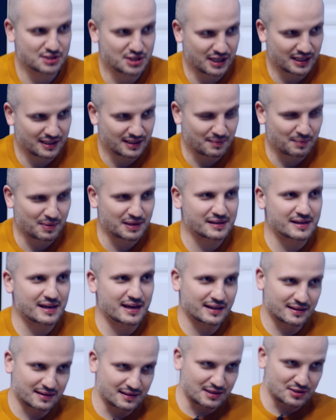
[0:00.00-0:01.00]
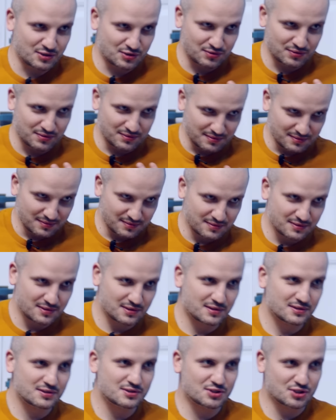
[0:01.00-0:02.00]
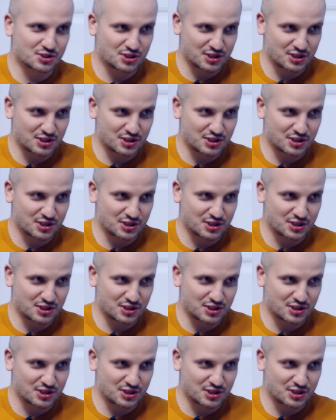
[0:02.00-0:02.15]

Чай наполняет нашу Чай